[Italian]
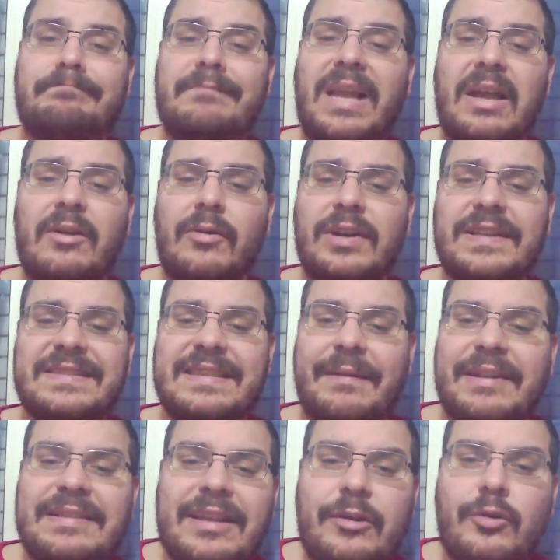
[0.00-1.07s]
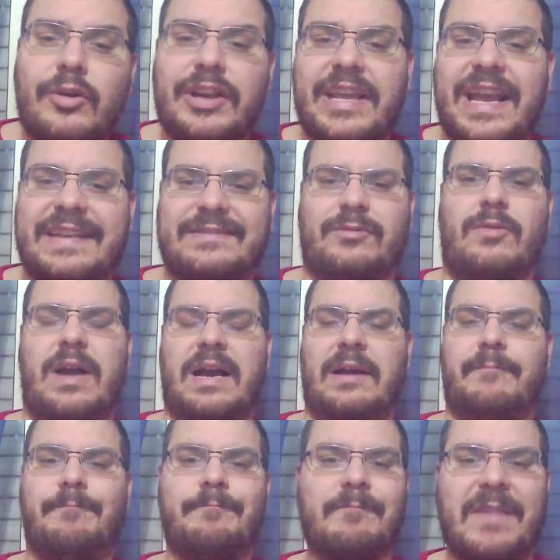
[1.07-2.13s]
onestamente non riesco a
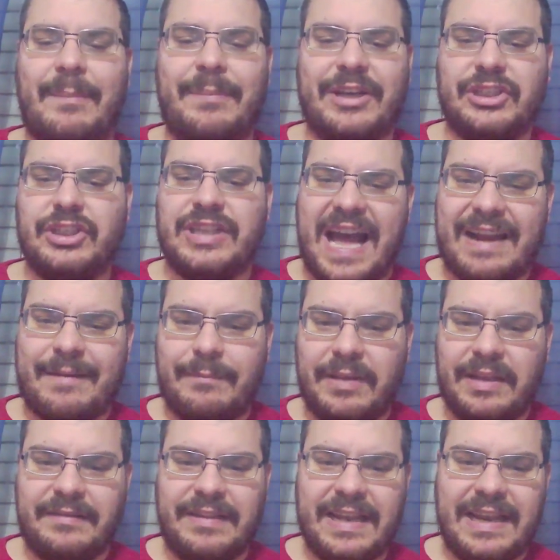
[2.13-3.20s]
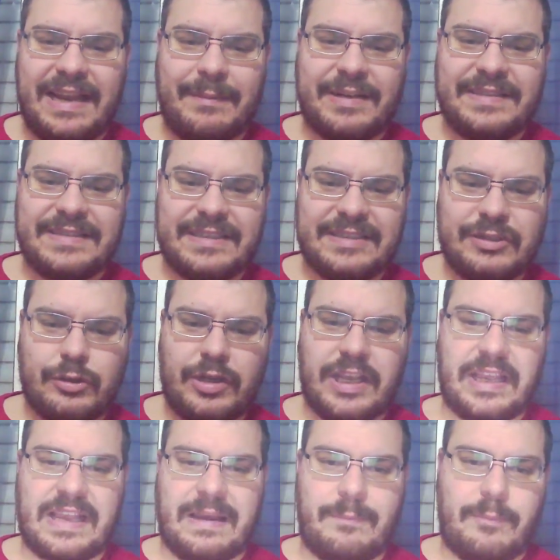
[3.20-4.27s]
capacitarmi della prestazione
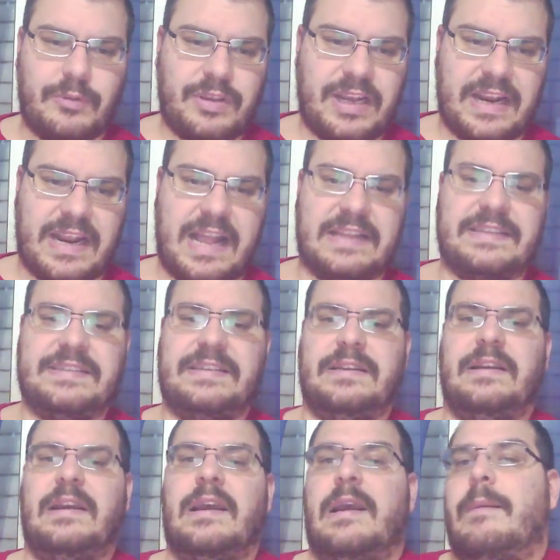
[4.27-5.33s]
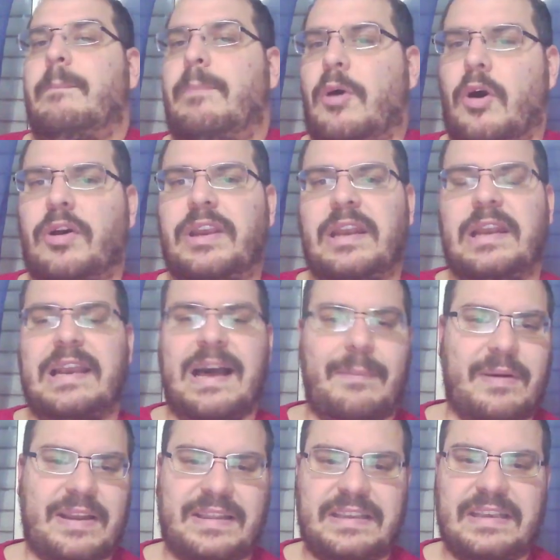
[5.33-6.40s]
in campo dei ragazzi. Poi la
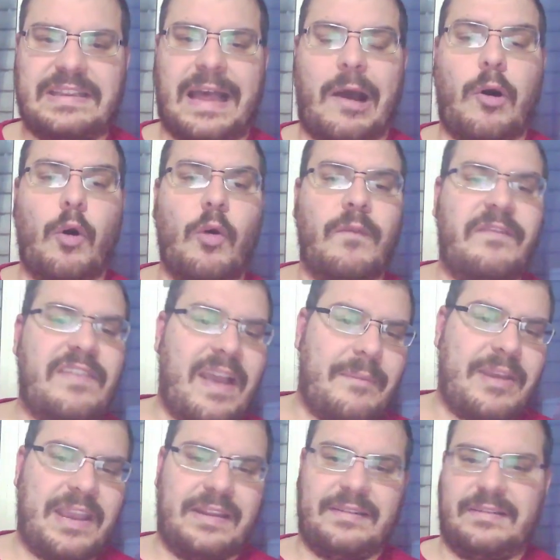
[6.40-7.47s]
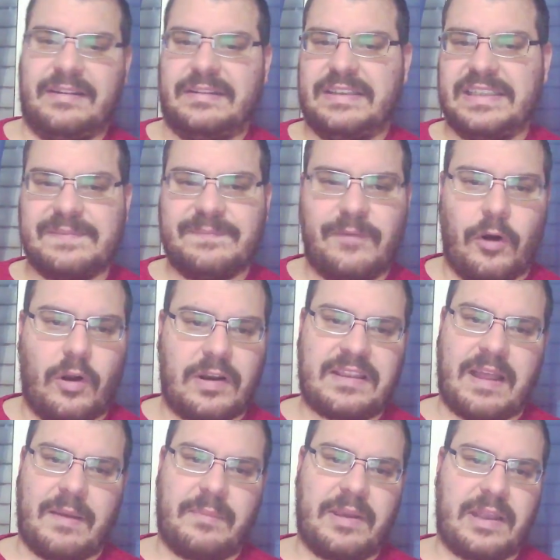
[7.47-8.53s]
partita ovviamente ti
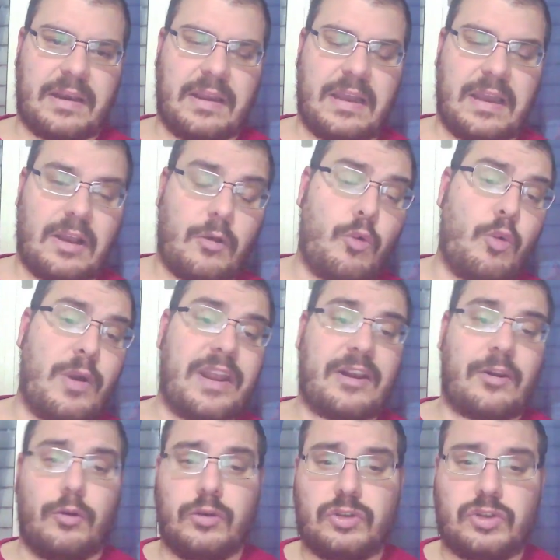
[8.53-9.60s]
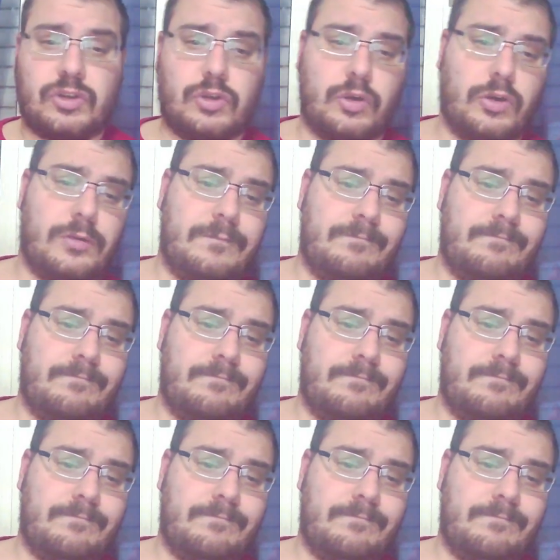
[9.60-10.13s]
svolta per eh, quel rosso